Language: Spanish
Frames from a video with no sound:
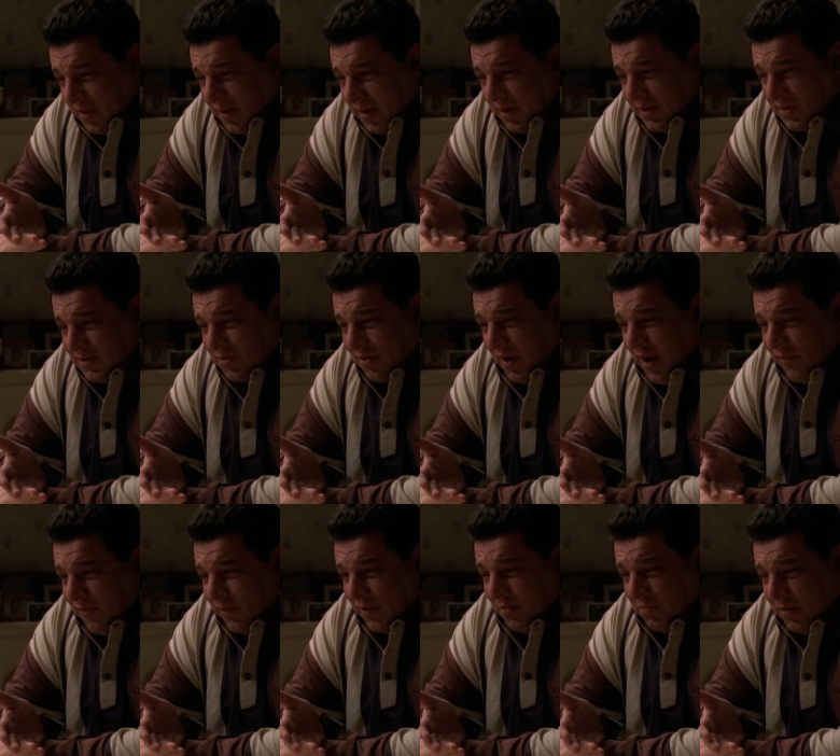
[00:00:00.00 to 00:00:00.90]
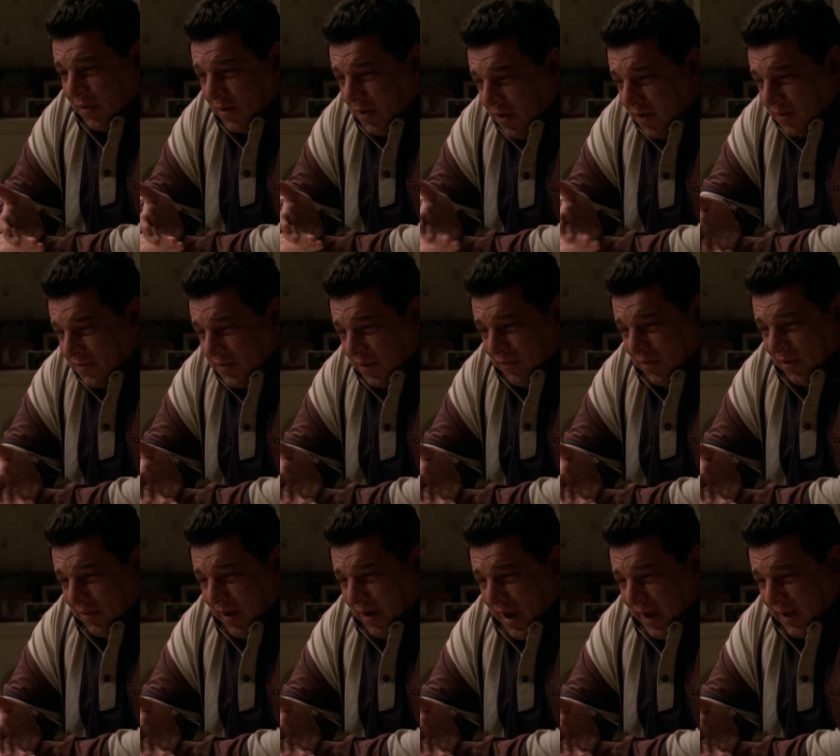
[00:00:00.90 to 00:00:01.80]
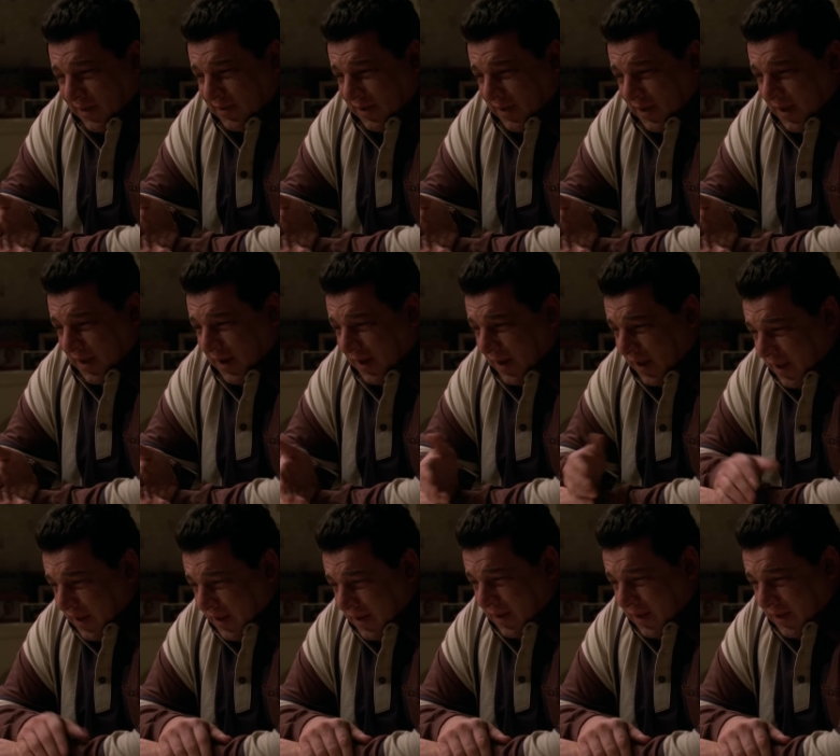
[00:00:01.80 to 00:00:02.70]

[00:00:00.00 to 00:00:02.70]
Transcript: Karen muere en un accidente automovilístico